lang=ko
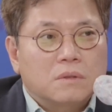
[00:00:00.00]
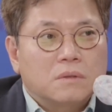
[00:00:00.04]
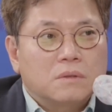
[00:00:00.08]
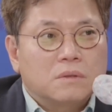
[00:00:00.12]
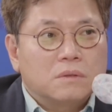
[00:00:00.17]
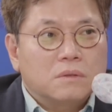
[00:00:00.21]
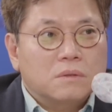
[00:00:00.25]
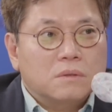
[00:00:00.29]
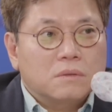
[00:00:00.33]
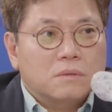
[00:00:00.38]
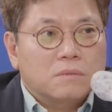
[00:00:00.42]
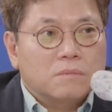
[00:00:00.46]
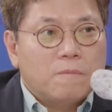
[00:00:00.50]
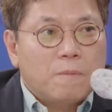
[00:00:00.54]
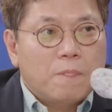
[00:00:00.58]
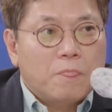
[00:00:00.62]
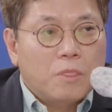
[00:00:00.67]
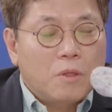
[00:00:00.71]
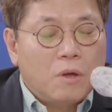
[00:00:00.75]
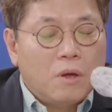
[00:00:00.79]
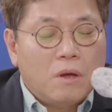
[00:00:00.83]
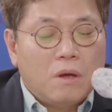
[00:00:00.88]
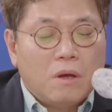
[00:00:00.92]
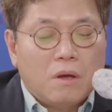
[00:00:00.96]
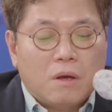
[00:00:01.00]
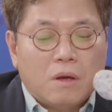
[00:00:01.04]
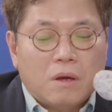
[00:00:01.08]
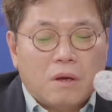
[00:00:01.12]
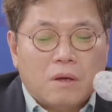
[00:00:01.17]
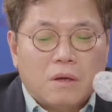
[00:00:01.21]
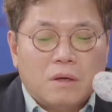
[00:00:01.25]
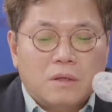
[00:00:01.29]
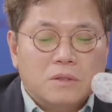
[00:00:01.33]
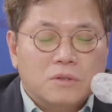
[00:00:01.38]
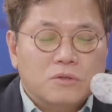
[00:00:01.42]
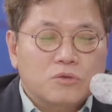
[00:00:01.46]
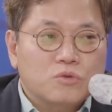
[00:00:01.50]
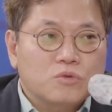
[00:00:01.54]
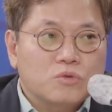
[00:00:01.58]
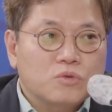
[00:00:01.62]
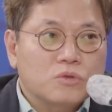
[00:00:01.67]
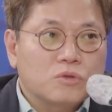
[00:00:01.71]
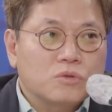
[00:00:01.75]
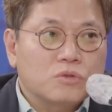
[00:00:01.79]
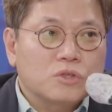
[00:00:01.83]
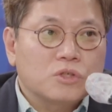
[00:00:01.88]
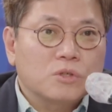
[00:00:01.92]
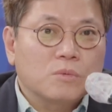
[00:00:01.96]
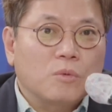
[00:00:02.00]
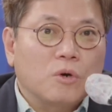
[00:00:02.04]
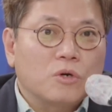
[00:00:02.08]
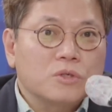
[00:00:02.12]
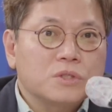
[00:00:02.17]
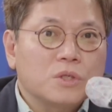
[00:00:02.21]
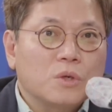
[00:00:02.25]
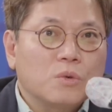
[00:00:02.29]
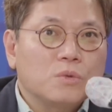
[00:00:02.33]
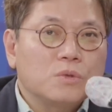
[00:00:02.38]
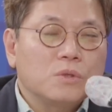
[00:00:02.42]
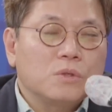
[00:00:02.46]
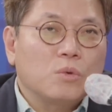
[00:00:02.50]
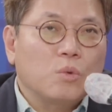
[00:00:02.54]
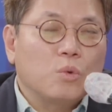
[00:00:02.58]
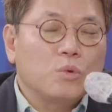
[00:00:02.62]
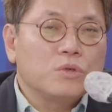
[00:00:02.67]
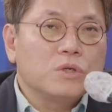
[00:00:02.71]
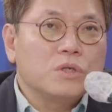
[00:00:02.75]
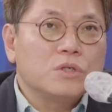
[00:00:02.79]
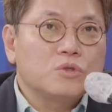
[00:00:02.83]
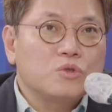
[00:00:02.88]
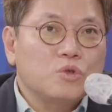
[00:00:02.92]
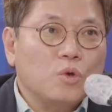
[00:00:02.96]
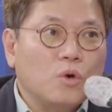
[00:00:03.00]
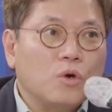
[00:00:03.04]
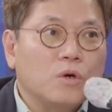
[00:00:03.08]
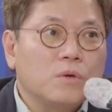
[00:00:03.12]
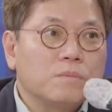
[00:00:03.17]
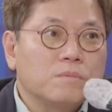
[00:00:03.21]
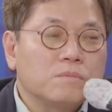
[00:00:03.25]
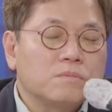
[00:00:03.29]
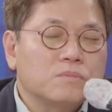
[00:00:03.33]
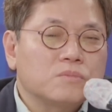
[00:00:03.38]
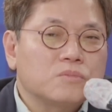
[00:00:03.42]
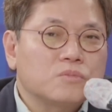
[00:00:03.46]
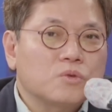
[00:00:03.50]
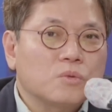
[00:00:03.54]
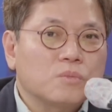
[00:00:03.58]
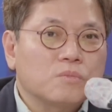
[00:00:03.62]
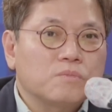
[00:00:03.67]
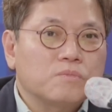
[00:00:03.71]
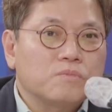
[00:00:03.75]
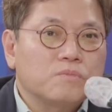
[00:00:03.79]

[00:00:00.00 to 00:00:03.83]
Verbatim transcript: 혼란이 그, 네. 벌어지고 있다. 지금 어제 오늘 오늘은 조금 좀